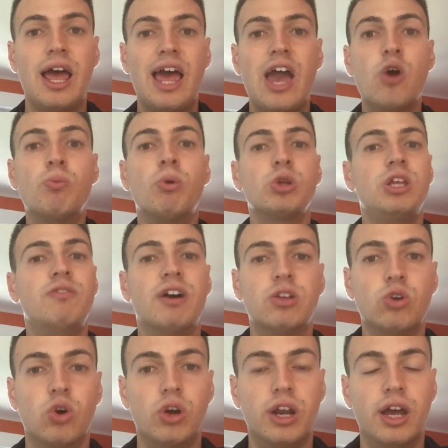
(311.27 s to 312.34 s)
È un
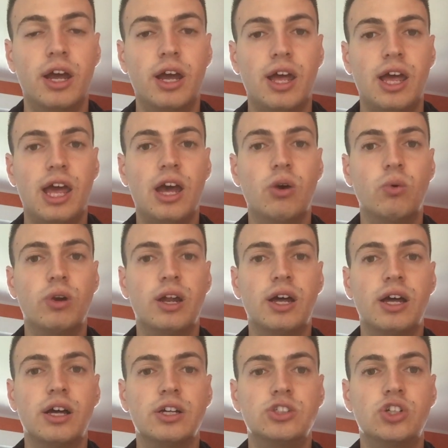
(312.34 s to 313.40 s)
motivatore, è un,
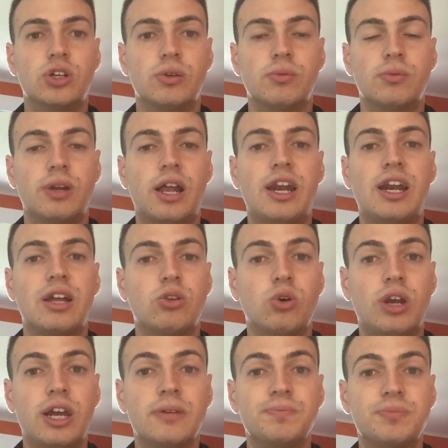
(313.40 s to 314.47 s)
un
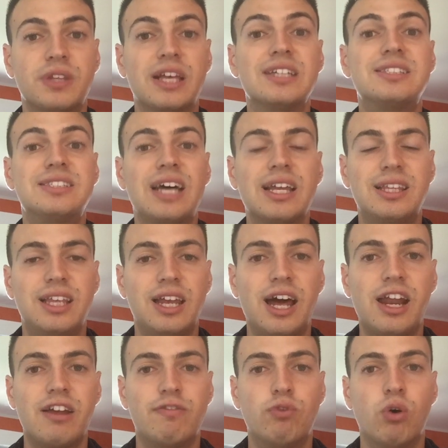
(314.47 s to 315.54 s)
allenatore che sa
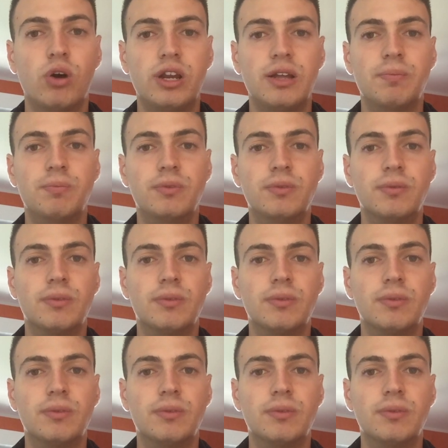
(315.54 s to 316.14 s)
tirare fuori